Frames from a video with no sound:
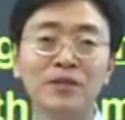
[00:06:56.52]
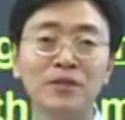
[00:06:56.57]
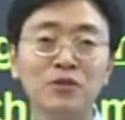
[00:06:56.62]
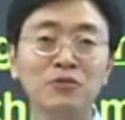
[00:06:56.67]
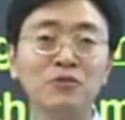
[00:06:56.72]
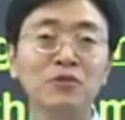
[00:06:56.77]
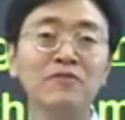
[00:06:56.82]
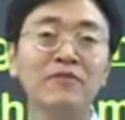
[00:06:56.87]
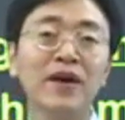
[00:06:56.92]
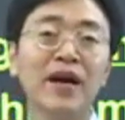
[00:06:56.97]

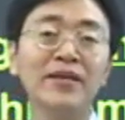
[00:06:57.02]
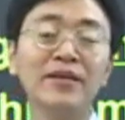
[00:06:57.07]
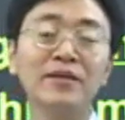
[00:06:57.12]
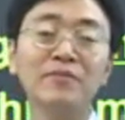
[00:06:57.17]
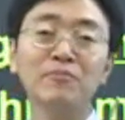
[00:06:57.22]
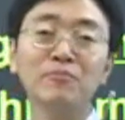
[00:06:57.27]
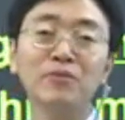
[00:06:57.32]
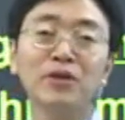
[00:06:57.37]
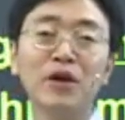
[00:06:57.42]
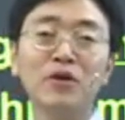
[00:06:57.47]
注意发
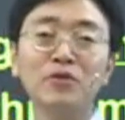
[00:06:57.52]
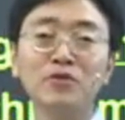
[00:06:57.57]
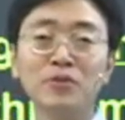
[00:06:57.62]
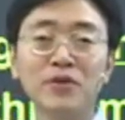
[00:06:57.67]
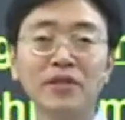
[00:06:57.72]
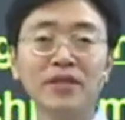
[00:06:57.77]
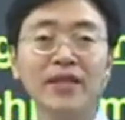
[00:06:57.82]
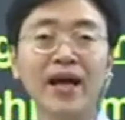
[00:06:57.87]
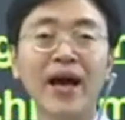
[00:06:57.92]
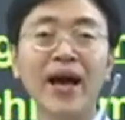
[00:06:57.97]
音，不要读
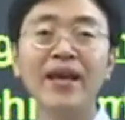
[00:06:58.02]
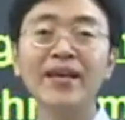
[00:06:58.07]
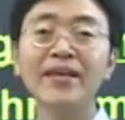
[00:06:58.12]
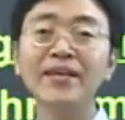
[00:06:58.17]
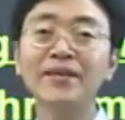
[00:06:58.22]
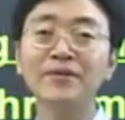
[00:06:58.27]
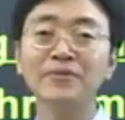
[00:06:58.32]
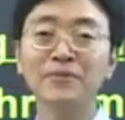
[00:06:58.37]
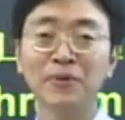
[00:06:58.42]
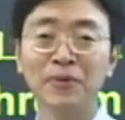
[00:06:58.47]
成
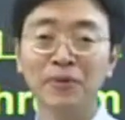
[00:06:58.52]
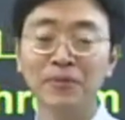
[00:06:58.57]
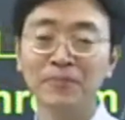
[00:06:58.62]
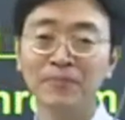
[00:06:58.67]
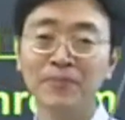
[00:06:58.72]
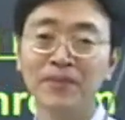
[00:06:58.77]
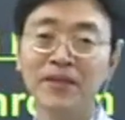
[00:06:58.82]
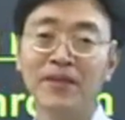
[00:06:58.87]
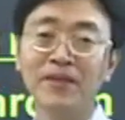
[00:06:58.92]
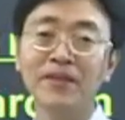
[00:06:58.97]
dining room，
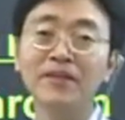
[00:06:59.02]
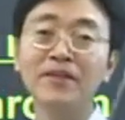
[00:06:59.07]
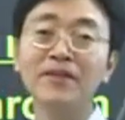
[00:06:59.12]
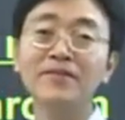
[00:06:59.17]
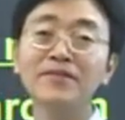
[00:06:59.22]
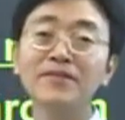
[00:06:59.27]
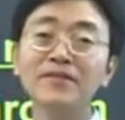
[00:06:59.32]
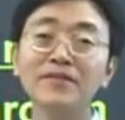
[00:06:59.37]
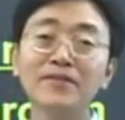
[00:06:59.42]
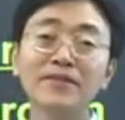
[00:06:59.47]
那就
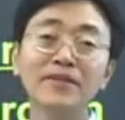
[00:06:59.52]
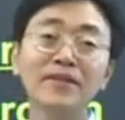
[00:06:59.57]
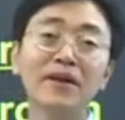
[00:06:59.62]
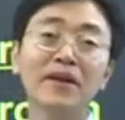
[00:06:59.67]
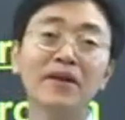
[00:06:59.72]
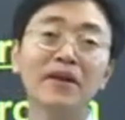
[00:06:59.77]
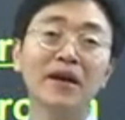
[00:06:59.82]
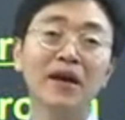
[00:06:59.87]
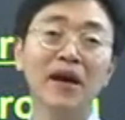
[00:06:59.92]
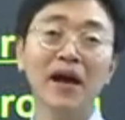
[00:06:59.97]
死在
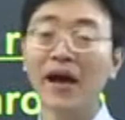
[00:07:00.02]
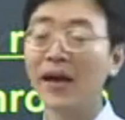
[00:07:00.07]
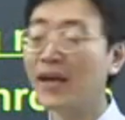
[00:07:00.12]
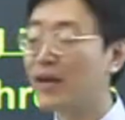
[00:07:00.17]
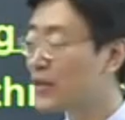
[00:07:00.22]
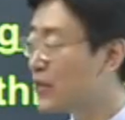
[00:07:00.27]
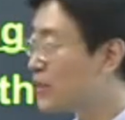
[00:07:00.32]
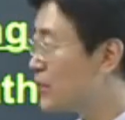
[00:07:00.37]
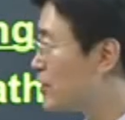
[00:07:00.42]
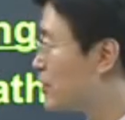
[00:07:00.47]
那儿了啊。
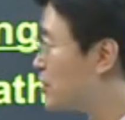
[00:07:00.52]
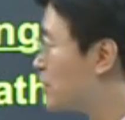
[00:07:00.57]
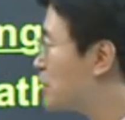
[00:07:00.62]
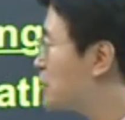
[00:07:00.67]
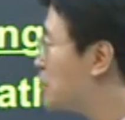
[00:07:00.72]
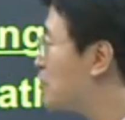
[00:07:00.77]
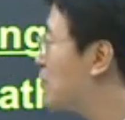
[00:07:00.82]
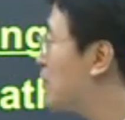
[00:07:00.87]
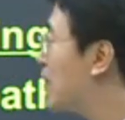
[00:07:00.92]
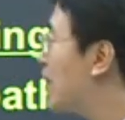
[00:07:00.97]
这是
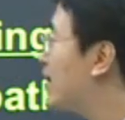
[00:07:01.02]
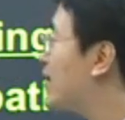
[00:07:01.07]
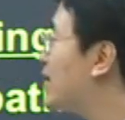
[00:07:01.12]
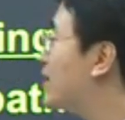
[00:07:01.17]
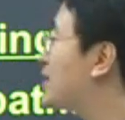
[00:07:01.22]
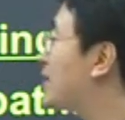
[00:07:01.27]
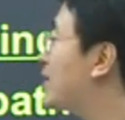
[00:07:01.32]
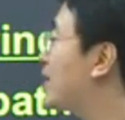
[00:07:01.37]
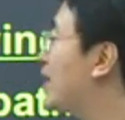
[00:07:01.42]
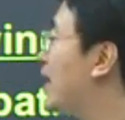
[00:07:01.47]
吃饭
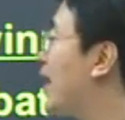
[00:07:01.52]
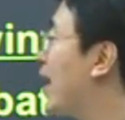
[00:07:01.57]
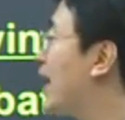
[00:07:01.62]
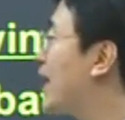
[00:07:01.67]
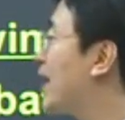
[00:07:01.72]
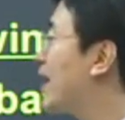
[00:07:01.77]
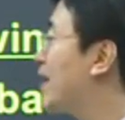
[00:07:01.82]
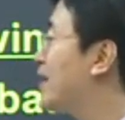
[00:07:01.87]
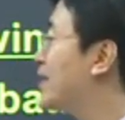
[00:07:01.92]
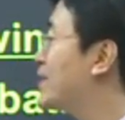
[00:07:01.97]
的
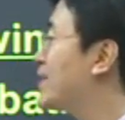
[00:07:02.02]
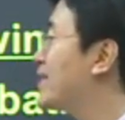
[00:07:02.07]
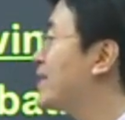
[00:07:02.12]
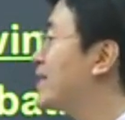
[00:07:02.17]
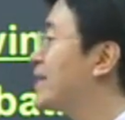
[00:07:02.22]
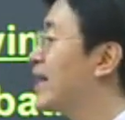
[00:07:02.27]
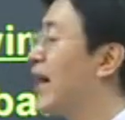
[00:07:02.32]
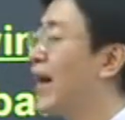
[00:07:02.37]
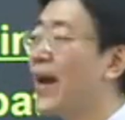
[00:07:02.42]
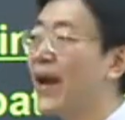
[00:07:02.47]

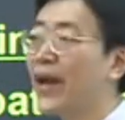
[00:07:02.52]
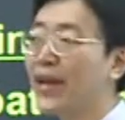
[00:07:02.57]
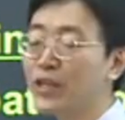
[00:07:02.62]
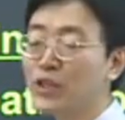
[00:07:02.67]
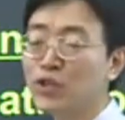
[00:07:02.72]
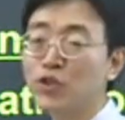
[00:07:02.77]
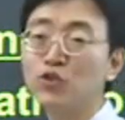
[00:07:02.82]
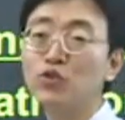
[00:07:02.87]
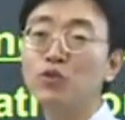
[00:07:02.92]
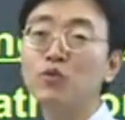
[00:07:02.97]

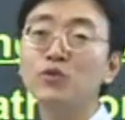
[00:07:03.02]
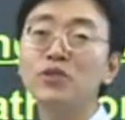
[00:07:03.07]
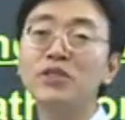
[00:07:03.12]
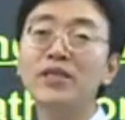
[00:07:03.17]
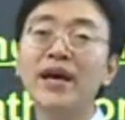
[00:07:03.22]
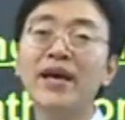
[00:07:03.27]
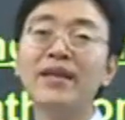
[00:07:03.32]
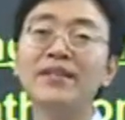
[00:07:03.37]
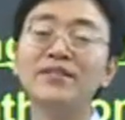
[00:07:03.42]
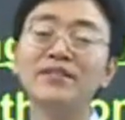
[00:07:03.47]
d-i-n-e，dine 是用
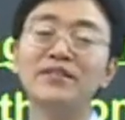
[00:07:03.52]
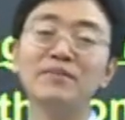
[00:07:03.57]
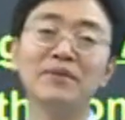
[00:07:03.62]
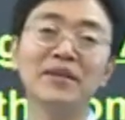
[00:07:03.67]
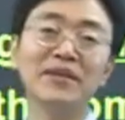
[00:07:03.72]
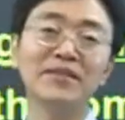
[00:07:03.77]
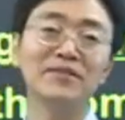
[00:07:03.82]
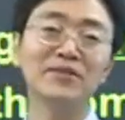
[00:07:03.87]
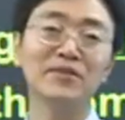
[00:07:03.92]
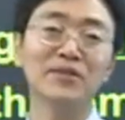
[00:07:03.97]
膳这么
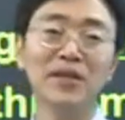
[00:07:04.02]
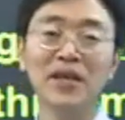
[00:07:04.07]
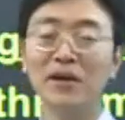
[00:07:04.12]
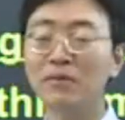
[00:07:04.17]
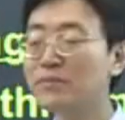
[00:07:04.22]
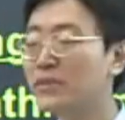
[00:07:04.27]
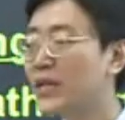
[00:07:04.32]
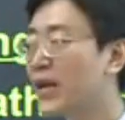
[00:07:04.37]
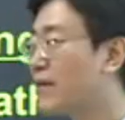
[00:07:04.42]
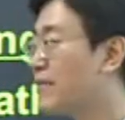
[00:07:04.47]
一个词
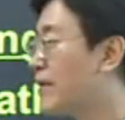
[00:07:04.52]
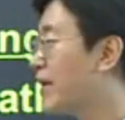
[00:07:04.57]
我们再来一